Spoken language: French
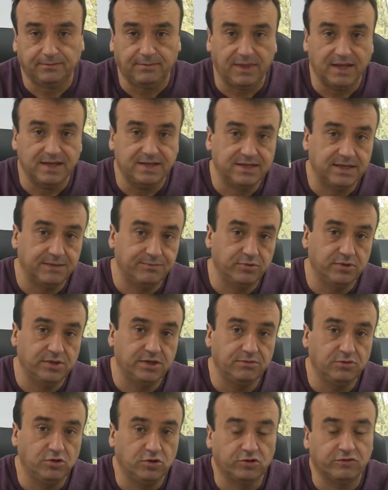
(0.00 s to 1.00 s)
c'est
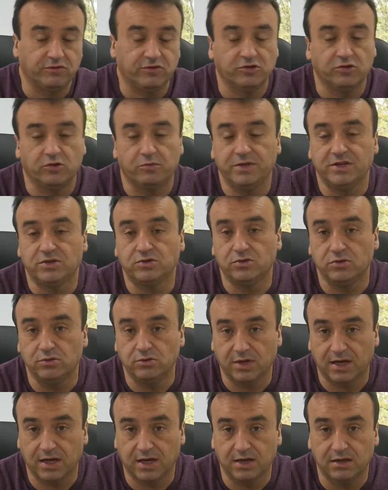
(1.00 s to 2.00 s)
possible de transformer ce
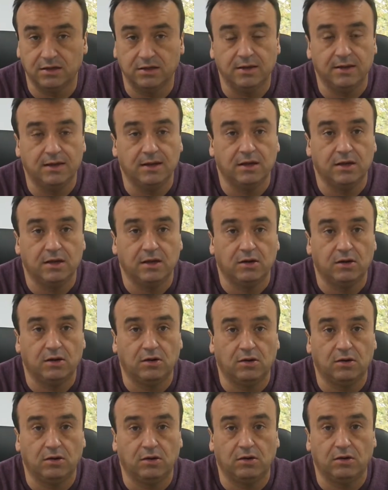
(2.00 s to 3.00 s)
local
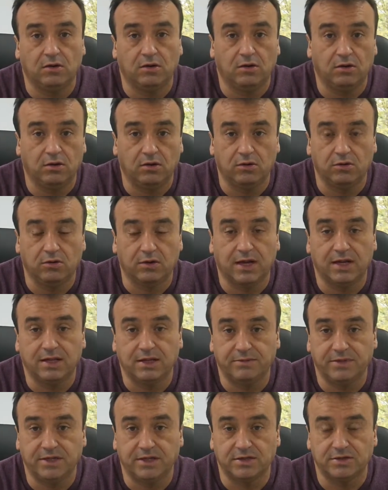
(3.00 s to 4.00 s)
en, local
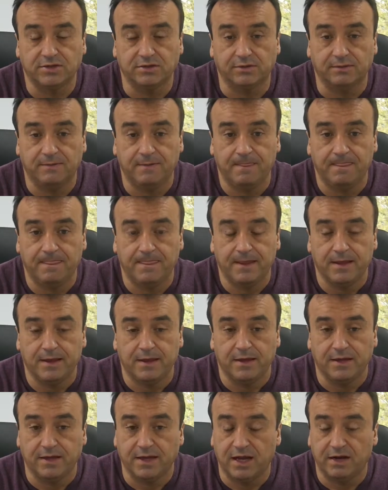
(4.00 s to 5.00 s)
d'habitation.
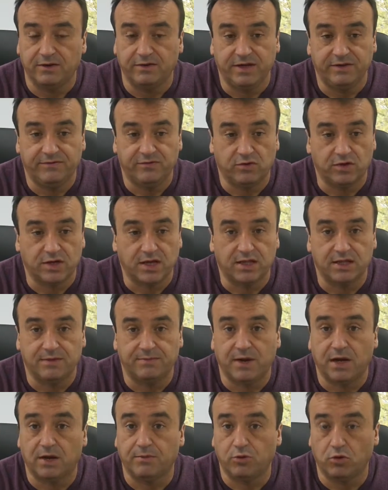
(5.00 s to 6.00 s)
Et alors, ils vont regarder
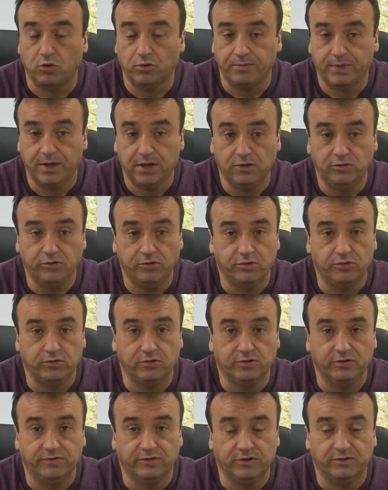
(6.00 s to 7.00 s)
par rapport au PLU
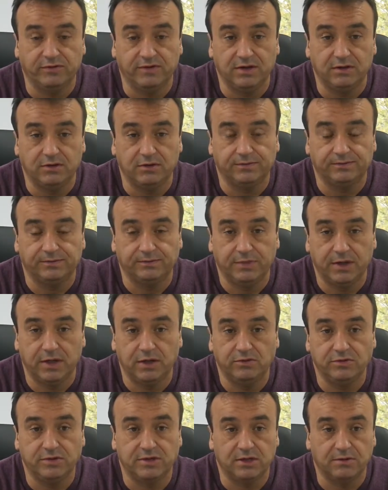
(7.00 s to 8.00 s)
de, votre ville.
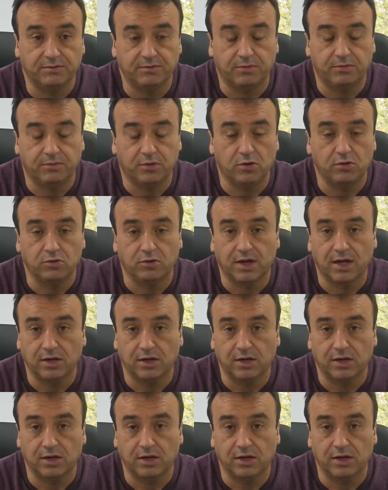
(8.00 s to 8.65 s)
PLU, c'est le plan local